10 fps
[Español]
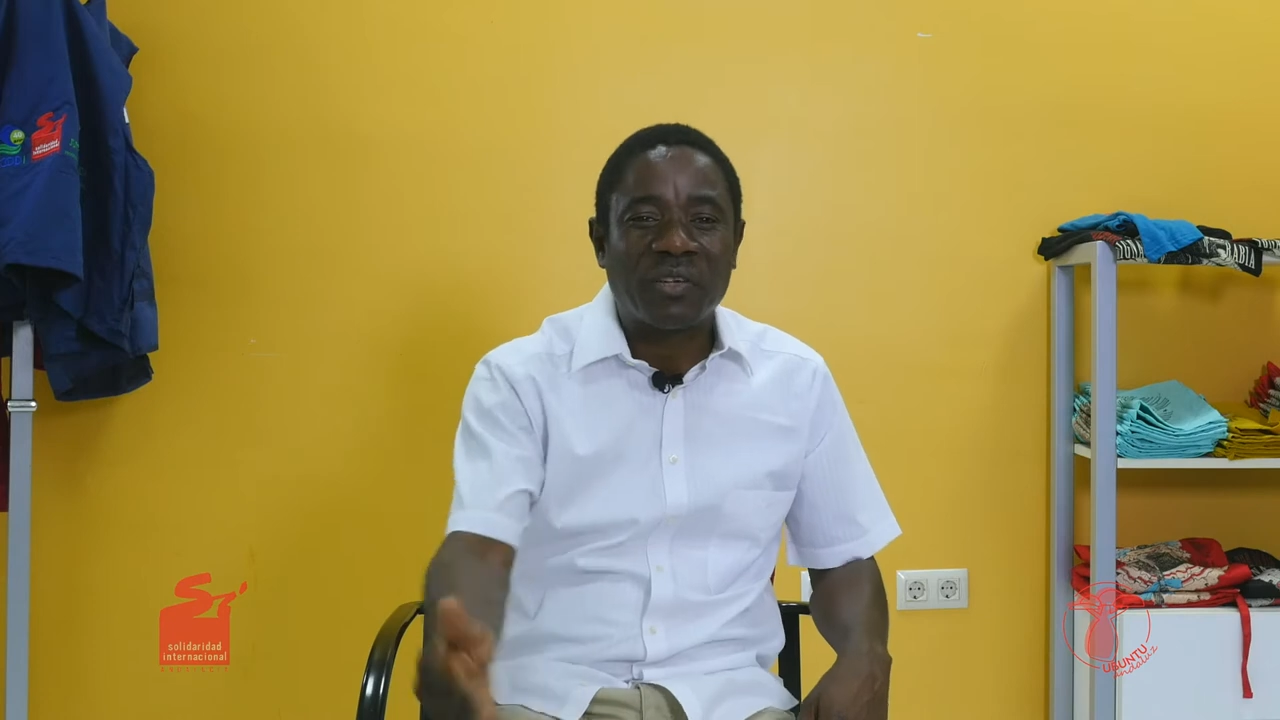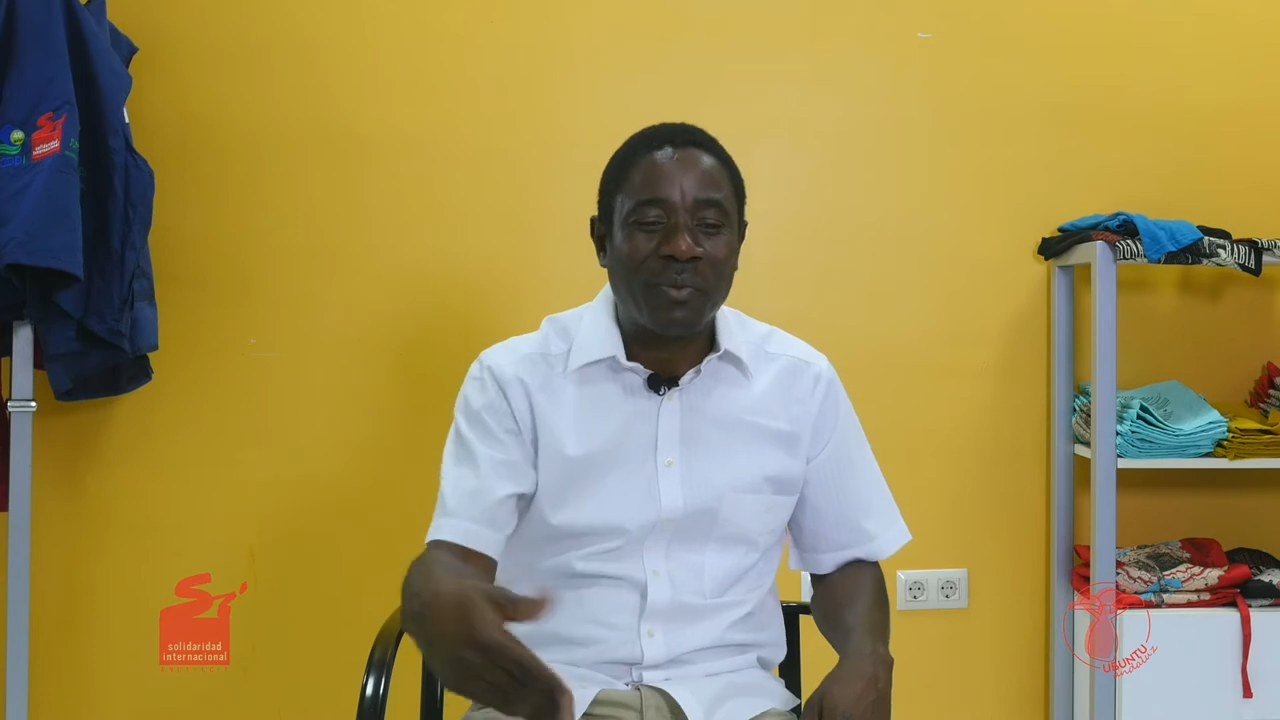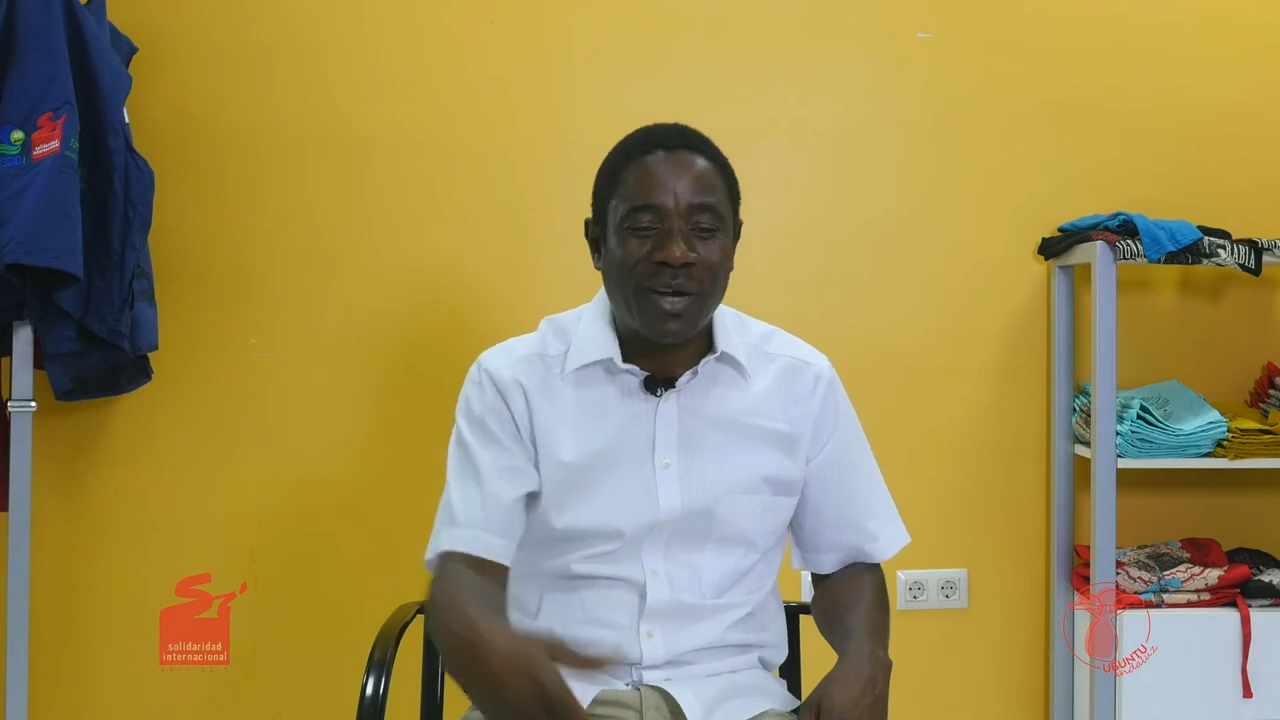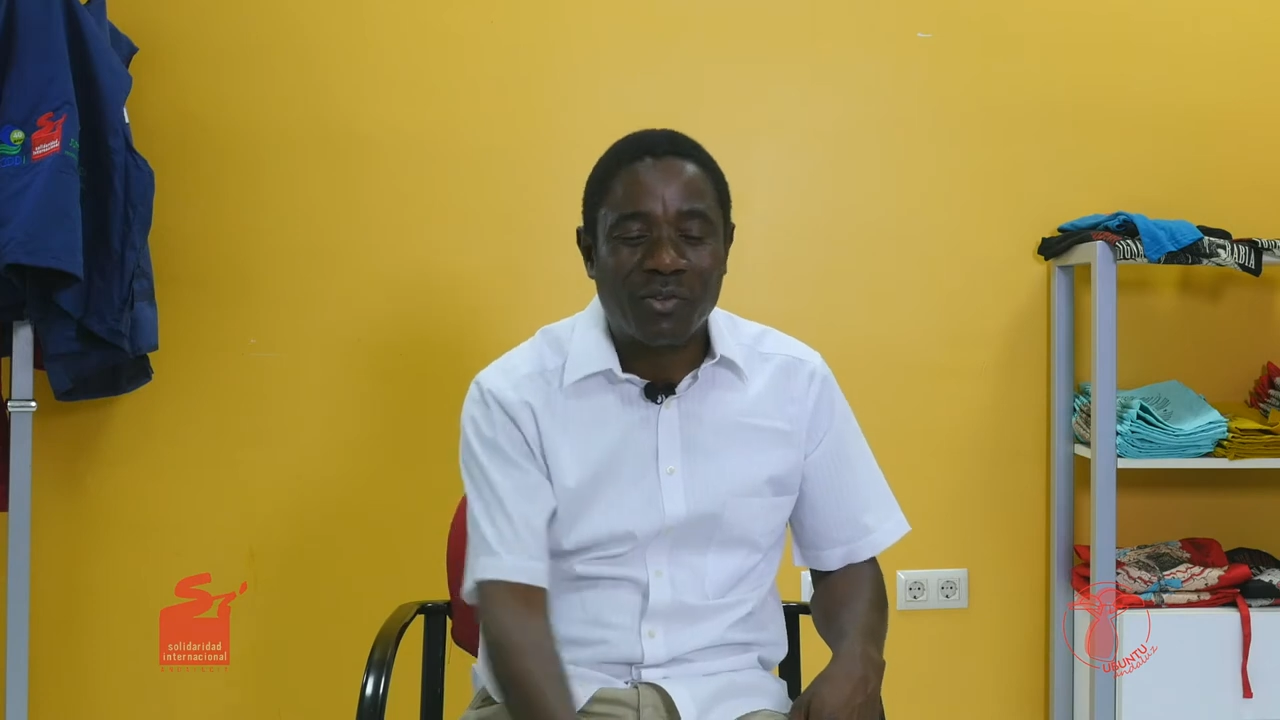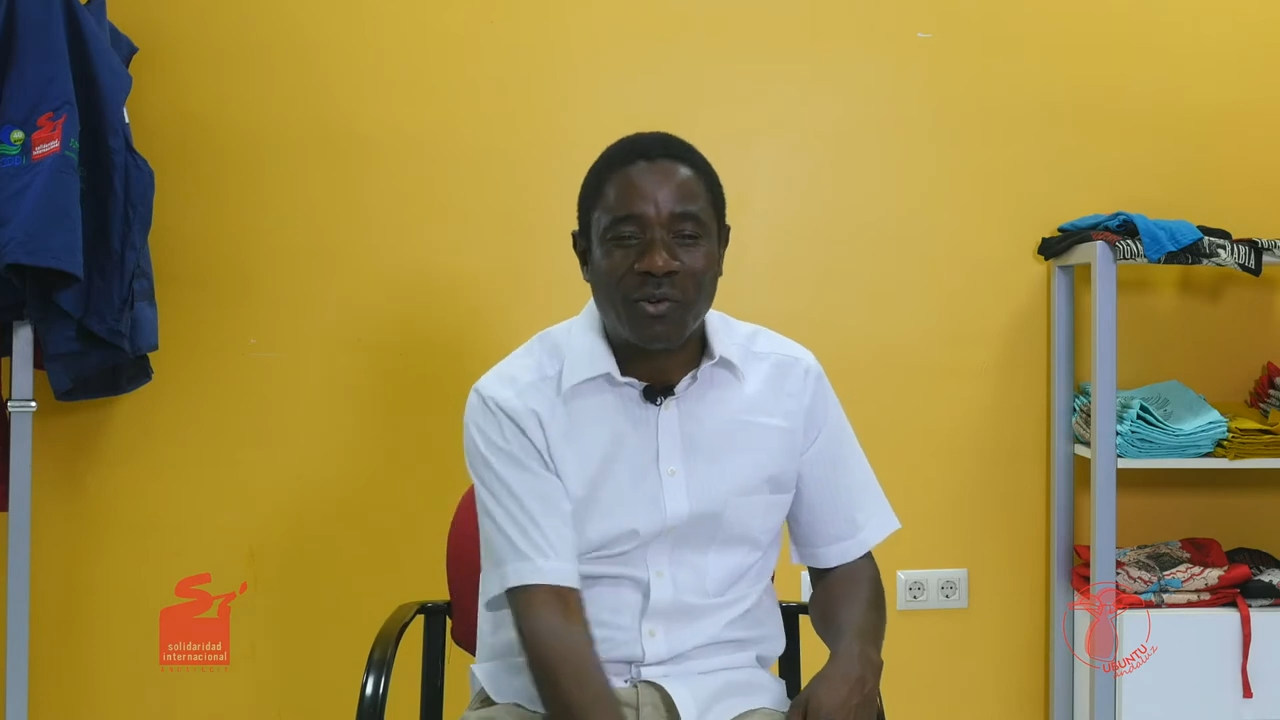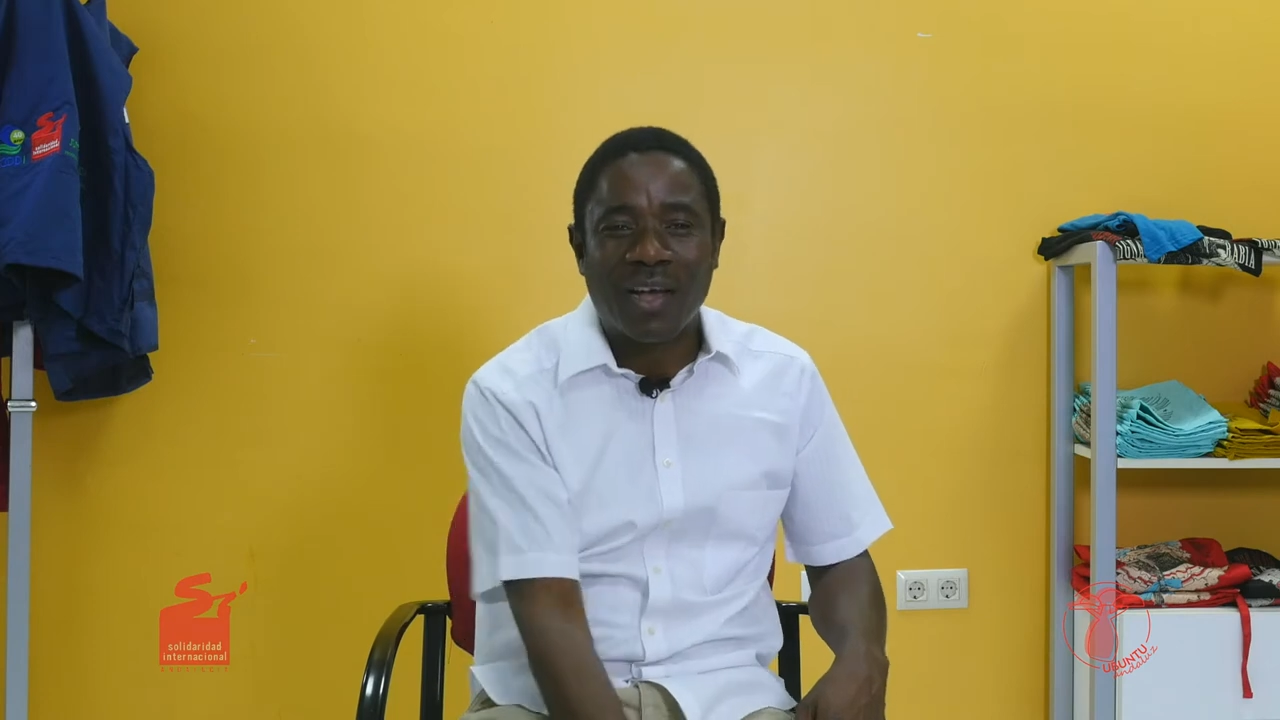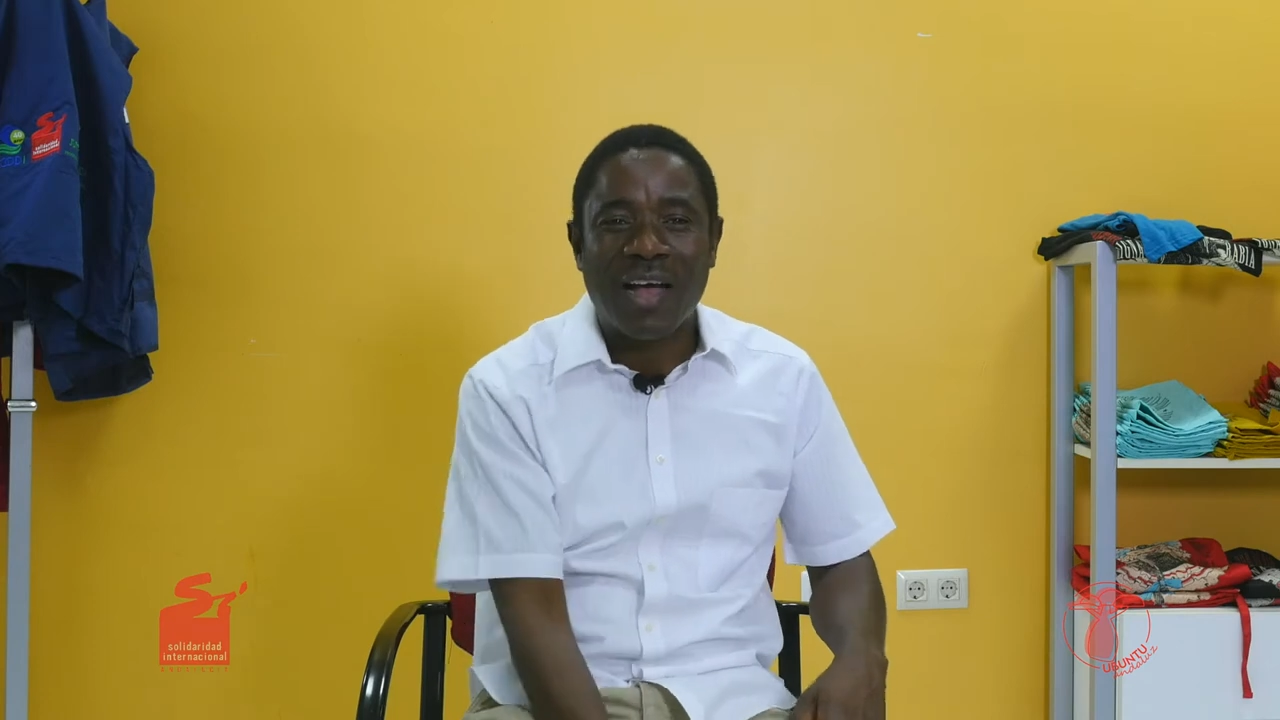debajo de la